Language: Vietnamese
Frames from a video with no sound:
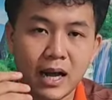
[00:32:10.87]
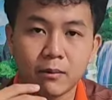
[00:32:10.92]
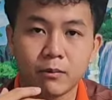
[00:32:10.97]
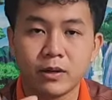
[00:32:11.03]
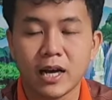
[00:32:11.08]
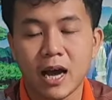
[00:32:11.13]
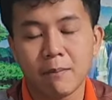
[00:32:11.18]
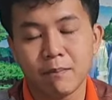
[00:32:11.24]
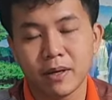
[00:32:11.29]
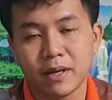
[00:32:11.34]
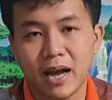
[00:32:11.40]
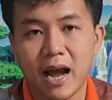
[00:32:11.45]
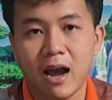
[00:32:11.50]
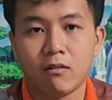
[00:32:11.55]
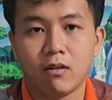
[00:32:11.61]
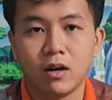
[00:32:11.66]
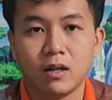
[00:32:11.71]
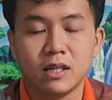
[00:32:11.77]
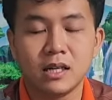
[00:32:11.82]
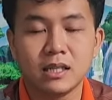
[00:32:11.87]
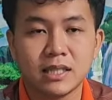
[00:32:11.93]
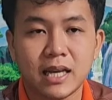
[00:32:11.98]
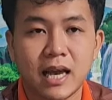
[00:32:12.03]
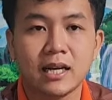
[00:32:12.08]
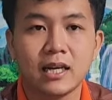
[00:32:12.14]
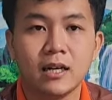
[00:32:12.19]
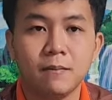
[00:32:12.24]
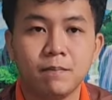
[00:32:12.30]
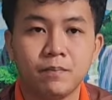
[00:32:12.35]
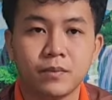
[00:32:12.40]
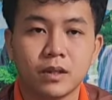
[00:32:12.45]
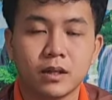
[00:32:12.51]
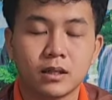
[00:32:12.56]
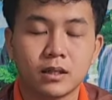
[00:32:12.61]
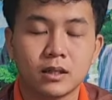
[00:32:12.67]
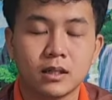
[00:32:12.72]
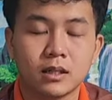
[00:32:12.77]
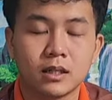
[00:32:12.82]
Quý vị mà đang huyết áp bị cao lên, nhất
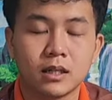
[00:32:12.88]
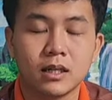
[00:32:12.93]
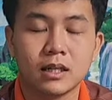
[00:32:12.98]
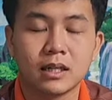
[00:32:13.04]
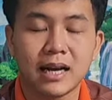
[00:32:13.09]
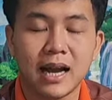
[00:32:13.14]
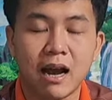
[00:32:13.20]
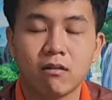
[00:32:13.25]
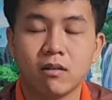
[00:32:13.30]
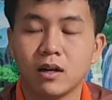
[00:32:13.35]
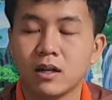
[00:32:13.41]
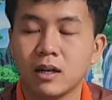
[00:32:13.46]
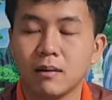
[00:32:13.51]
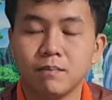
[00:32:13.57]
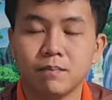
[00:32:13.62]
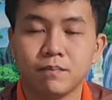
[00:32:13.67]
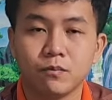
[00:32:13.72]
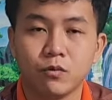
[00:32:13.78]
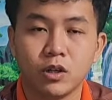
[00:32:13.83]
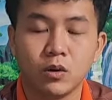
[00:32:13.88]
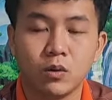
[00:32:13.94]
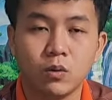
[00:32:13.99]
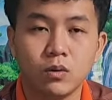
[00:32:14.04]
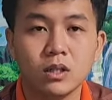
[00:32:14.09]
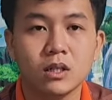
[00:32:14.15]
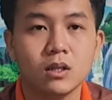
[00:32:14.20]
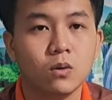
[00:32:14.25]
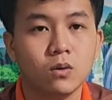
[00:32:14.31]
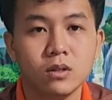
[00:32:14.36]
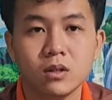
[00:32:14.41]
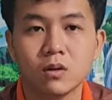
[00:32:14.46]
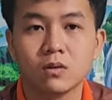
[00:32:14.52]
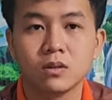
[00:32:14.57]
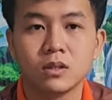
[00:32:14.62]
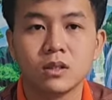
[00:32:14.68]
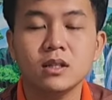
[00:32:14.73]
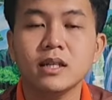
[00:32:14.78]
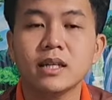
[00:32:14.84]
sáng đó, thường thường đó là cao lên lắm. Quý vị
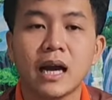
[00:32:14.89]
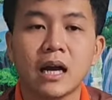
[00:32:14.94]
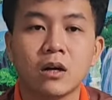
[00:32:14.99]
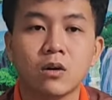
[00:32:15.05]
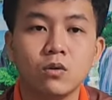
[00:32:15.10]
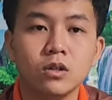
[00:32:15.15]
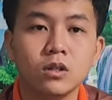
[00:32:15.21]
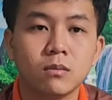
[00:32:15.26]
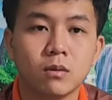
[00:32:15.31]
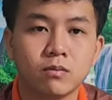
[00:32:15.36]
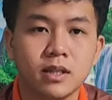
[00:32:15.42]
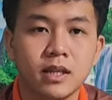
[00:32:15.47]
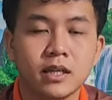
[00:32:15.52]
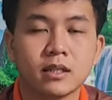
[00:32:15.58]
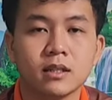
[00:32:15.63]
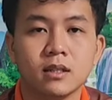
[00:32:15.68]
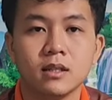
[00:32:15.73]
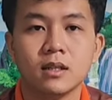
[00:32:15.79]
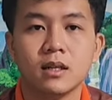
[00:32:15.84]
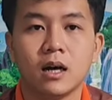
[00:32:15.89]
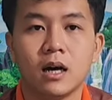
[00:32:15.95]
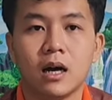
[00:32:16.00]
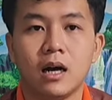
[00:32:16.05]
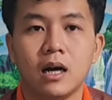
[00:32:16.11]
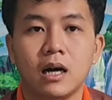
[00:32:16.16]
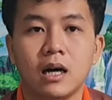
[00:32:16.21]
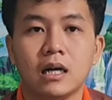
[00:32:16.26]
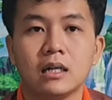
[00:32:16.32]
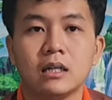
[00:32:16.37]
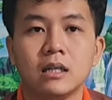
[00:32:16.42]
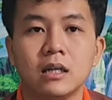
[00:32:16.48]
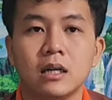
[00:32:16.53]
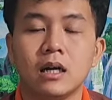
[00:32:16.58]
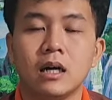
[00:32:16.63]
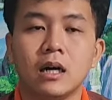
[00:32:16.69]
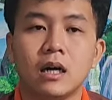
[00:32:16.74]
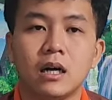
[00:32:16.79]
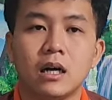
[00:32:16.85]
cứ uống vô trước khi ăn, uống vô 1 viên.
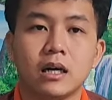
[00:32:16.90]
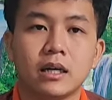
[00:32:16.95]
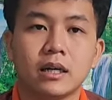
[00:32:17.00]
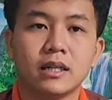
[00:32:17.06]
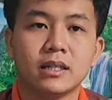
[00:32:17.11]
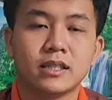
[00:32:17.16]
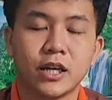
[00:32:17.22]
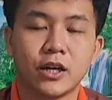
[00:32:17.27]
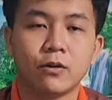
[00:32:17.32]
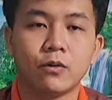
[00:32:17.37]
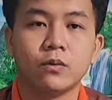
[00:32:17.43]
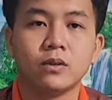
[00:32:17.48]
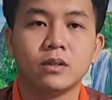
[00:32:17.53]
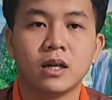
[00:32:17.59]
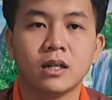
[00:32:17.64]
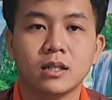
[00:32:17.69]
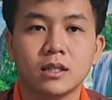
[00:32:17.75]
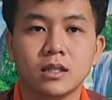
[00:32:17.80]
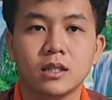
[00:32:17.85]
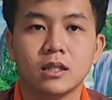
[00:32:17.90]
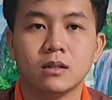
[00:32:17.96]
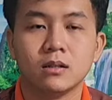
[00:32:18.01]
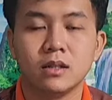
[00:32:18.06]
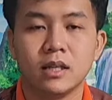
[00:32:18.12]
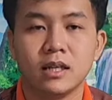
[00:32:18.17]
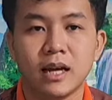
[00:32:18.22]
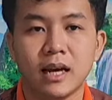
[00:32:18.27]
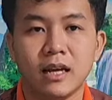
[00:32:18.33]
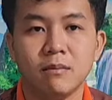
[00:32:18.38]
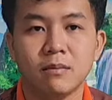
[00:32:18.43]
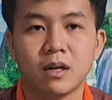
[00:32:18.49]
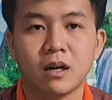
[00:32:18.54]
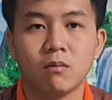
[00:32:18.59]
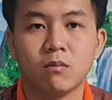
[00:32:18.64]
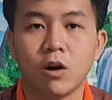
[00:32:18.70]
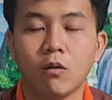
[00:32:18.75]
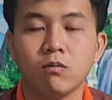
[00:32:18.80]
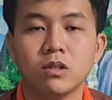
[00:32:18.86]
Giấc chiều, giấc trưa
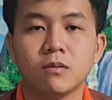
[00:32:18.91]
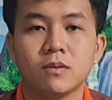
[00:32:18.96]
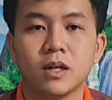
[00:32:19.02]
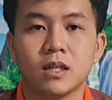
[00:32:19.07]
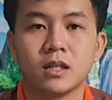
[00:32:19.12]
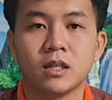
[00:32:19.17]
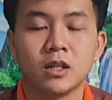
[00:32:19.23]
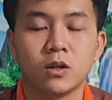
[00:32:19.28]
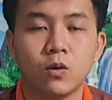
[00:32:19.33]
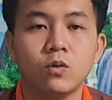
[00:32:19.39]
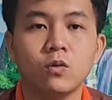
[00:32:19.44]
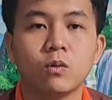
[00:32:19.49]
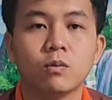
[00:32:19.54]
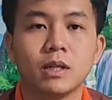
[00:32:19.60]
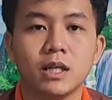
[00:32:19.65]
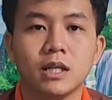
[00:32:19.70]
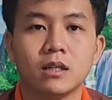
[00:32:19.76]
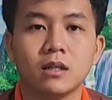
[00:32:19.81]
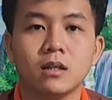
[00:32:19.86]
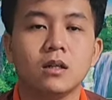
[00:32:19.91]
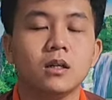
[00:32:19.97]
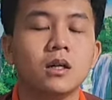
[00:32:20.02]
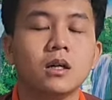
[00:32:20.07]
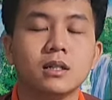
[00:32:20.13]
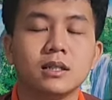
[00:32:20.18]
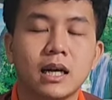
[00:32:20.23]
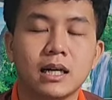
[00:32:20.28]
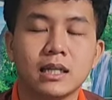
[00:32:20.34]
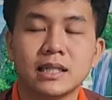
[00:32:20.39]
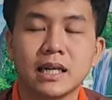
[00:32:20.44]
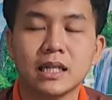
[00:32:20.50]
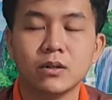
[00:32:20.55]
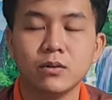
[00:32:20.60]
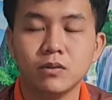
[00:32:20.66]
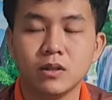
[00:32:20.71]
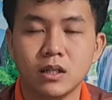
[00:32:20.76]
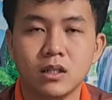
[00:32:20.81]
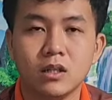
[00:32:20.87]
quý vị thấy mà không ổn trong người nữa thì uống 1 viên nữa.
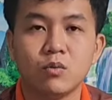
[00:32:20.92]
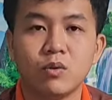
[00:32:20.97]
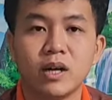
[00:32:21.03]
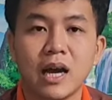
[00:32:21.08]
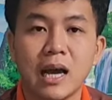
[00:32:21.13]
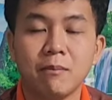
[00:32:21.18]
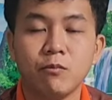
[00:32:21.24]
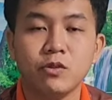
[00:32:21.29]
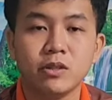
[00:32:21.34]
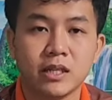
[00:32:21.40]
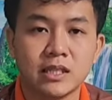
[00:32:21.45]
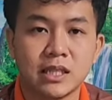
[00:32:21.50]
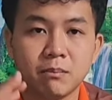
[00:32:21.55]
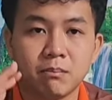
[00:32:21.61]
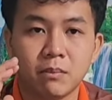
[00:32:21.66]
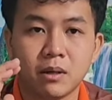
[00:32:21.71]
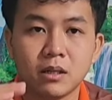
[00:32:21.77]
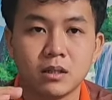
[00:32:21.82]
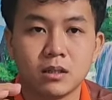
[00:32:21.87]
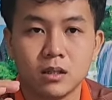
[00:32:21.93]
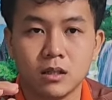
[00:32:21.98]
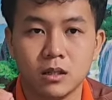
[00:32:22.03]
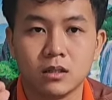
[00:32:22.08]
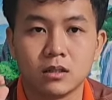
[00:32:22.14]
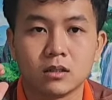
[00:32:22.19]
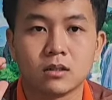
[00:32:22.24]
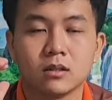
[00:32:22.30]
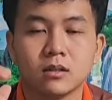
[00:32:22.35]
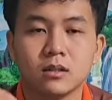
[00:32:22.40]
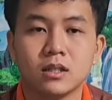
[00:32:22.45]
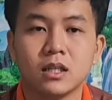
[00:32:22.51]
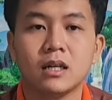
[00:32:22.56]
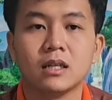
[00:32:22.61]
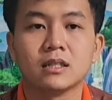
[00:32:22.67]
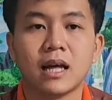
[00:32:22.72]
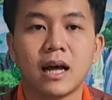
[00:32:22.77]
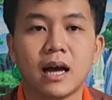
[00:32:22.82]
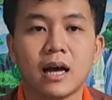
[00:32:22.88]
Chắc chắn quý vị lên huyết áp quý vị sẽ bình
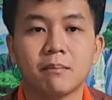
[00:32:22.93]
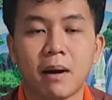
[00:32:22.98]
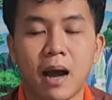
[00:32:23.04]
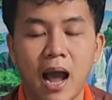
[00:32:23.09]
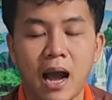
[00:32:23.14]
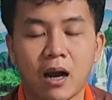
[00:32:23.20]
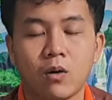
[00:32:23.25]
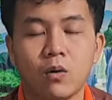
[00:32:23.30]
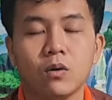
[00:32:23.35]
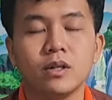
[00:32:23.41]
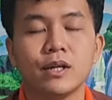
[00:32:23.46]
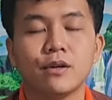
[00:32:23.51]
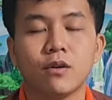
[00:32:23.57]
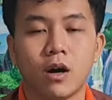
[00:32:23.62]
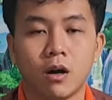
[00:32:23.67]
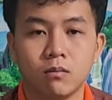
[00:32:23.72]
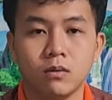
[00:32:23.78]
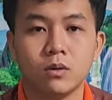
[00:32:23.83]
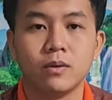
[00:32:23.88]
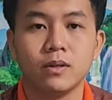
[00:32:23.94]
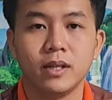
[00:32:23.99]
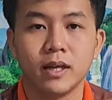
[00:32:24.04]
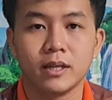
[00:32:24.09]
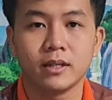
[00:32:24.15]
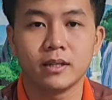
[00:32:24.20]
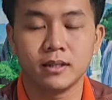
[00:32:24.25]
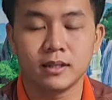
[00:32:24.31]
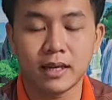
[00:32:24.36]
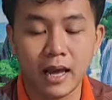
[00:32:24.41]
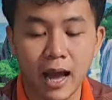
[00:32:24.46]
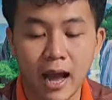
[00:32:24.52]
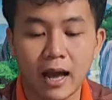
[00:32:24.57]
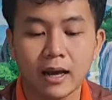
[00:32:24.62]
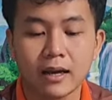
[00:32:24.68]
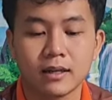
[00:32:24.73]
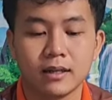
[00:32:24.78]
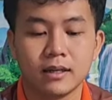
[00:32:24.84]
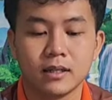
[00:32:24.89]
thường như người ta mà ăn uống điều độn luôn quý
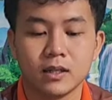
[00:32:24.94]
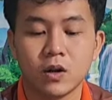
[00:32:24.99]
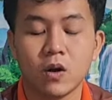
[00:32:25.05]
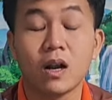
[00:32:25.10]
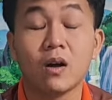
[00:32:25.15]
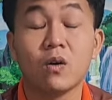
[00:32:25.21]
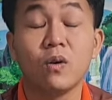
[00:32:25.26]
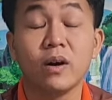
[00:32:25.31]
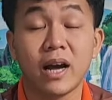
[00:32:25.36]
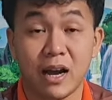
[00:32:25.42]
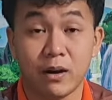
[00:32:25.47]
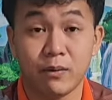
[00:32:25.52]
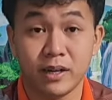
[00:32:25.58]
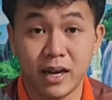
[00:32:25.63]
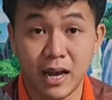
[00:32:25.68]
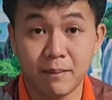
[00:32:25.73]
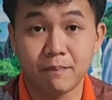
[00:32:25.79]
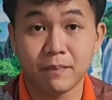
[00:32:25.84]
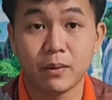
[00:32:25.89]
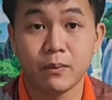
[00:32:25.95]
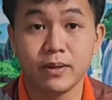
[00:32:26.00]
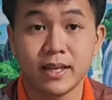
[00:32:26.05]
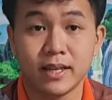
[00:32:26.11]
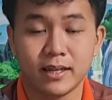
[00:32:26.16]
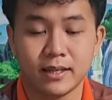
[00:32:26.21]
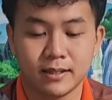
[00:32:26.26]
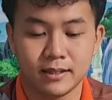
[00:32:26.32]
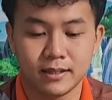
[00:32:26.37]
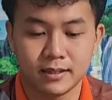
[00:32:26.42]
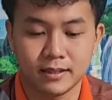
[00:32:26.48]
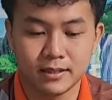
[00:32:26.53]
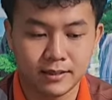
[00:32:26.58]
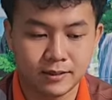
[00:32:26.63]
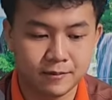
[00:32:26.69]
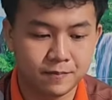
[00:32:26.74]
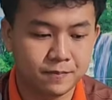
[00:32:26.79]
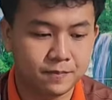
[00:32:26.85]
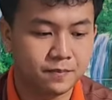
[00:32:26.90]
vị. Dạ, đó là thuốc hạ huyết áp nha quý
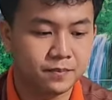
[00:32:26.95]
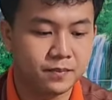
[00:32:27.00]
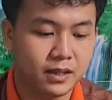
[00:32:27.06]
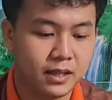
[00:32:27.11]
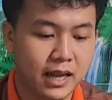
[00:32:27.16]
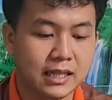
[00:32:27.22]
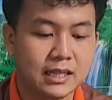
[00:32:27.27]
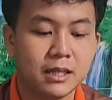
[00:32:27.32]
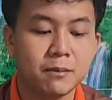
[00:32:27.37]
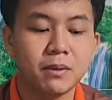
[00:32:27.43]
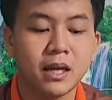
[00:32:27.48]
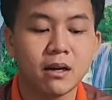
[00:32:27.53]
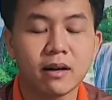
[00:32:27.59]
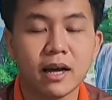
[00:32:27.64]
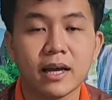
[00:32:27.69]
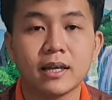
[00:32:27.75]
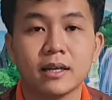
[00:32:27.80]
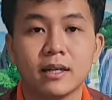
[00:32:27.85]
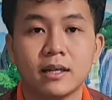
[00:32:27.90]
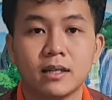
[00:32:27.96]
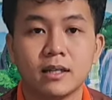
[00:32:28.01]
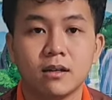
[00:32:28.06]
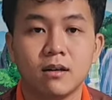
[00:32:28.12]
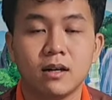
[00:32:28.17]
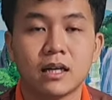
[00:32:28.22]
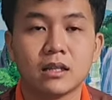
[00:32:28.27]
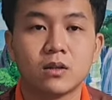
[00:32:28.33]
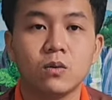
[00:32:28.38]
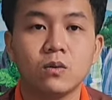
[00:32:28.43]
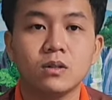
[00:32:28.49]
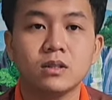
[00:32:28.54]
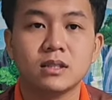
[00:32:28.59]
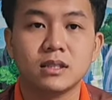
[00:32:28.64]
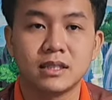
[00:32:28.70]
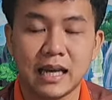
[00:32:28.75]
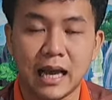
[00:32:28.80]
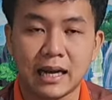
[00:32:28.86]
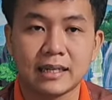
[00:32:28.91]
vị. Dạ, tiếp theo đây
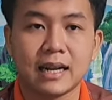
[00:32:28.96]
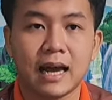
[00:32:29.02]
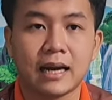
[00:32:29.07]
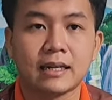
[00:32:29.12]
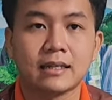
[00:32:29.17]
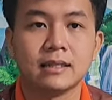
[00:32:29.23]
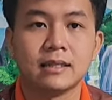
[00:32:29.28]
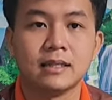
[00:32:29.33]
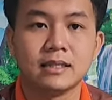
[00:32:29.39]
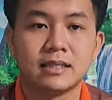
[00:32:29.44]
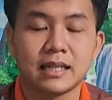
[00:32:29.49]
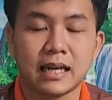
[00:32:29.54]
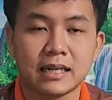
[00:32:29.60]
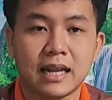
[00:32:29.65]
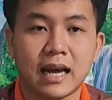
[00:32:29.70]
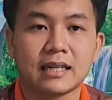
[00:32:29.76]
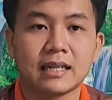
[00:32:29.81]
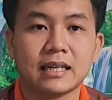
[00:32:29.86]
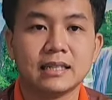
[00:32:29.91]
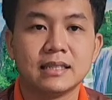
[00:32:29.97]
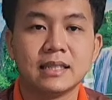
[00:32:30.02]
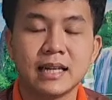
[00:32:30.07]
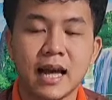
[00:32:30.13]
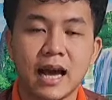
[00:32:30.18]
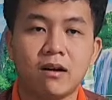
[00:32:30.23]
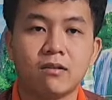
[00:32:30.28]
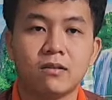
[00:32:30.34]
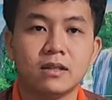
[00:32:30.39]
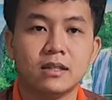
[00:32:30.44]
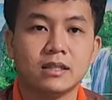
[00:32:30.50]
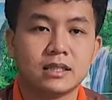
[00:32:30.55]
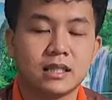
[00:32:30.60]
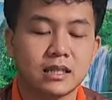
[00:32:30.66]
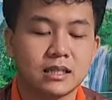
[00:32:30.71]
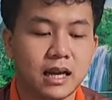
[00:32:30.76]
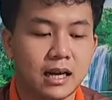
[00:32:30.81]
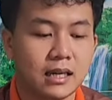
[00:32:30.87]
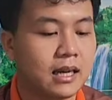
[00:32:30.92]
đó là thuốc sạn thận. Sạn thận này như thế
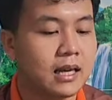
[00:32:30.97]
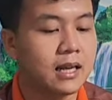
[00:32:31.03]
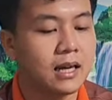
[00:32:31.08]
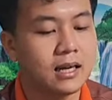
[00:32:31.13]
nào?